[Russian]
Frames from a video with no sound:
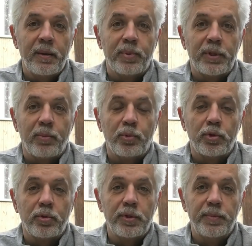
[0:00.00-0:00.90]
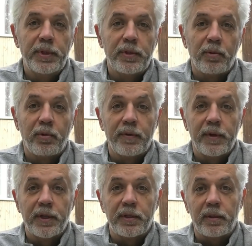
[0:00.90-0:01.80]
потому что дебилы
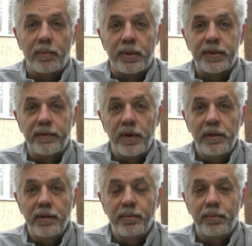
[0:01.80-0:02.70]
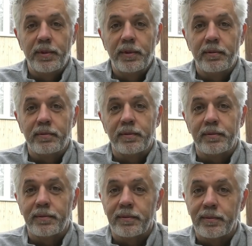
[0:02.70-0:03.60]
руководят образованием, и
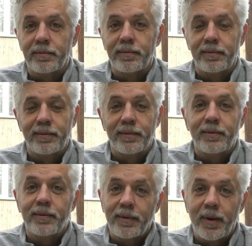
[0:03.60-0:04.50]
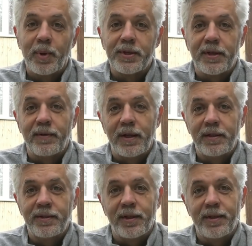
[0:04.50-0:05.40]
э,
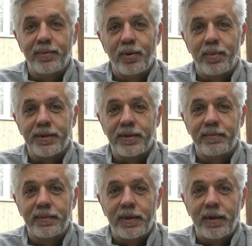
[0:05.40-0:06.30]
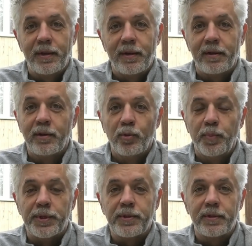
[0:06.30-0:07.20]
образовалась таким образом
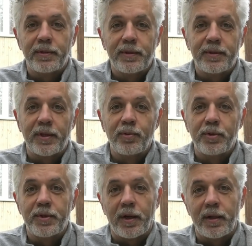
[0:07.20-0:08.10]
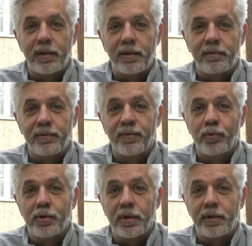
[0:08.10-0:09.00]
глупость. С одной стороны, в
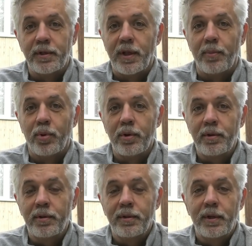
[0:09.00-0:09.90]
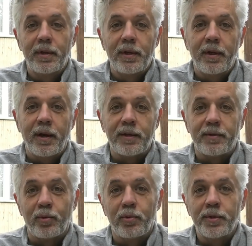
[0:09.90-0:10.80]
вузах недобор, а с
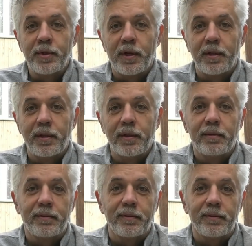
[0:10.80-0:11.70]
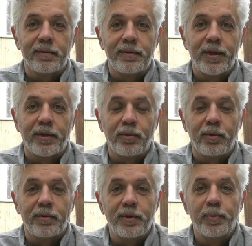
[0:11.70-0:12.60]
другой стороны, те,
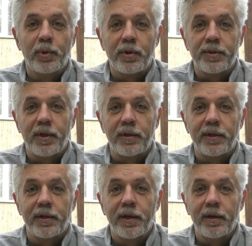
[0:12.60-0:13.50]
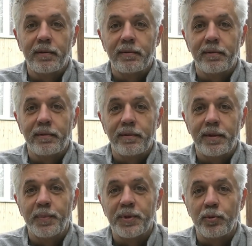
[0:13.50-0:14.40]
кто неплохо сдал ЕГЭ,
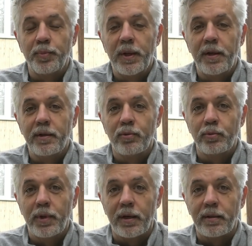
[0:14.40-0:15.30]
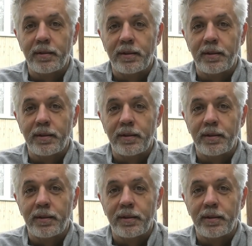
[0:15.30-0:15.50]
не поступили никуда.